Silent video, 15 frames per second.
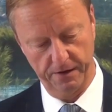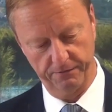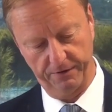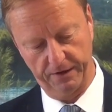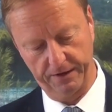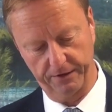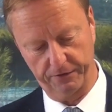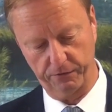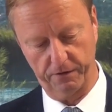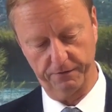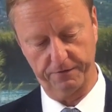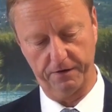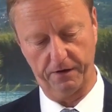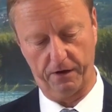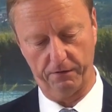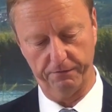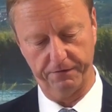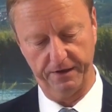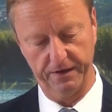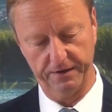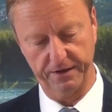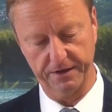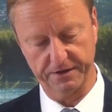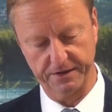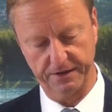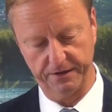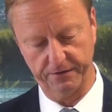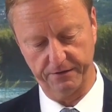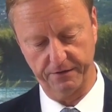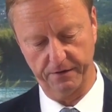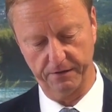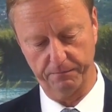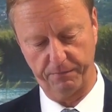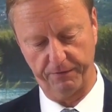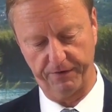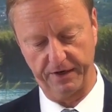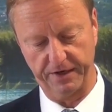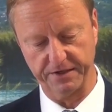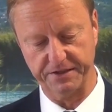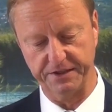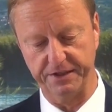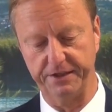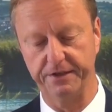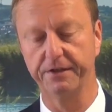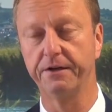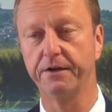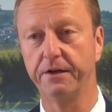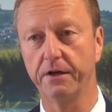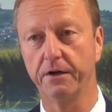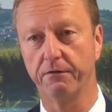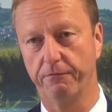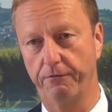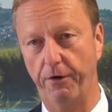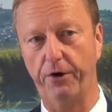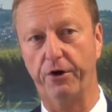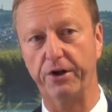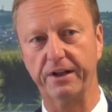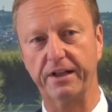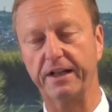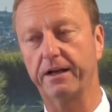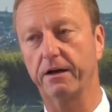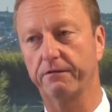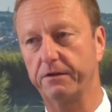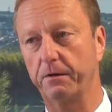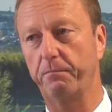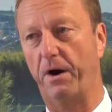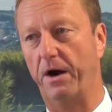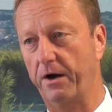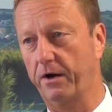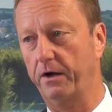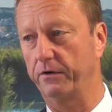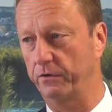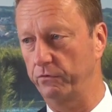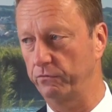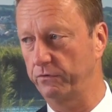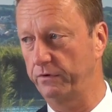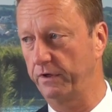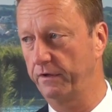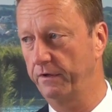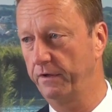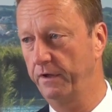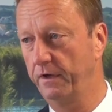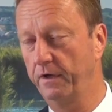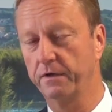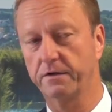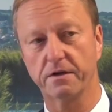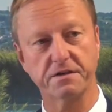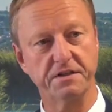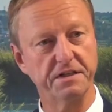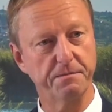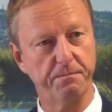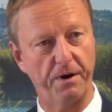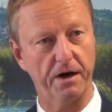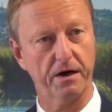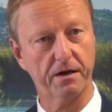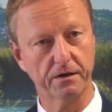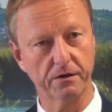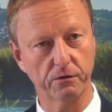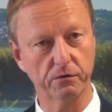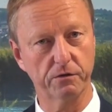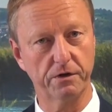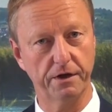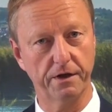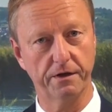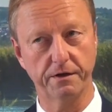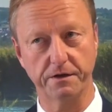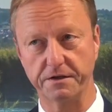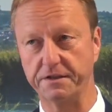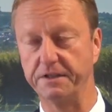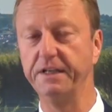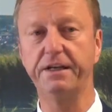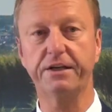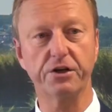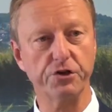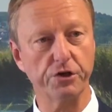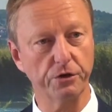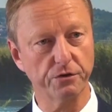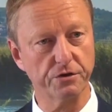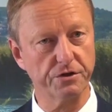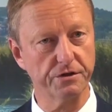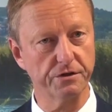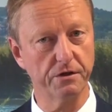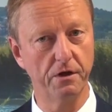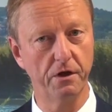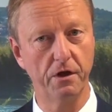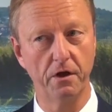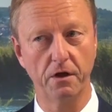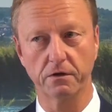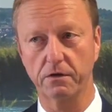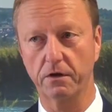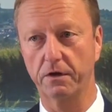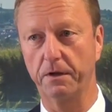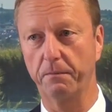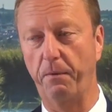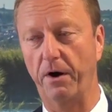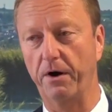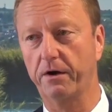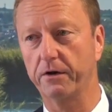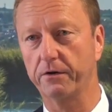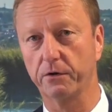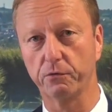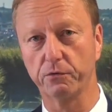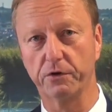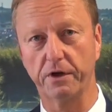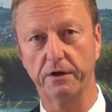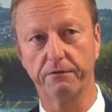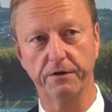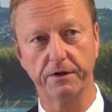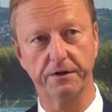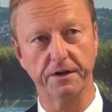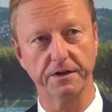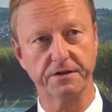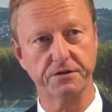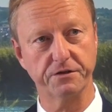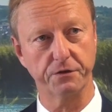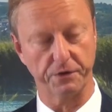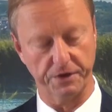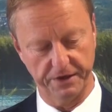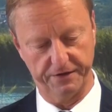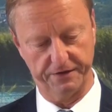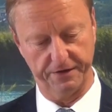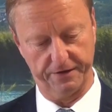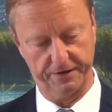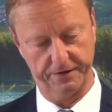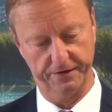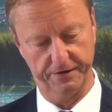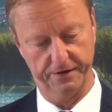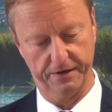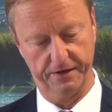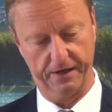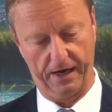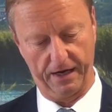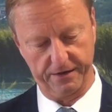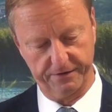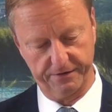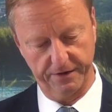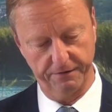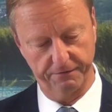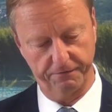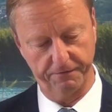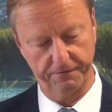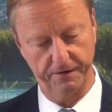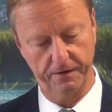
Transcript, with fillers: welche dort aufhältig sind, äh, bewegen sich wöchentlich auf der Balkanroute. Das heißt, diese Balkanroute ist nicht geschlossen, sondern die Balkanroute wird jetzt so richtig aktiv.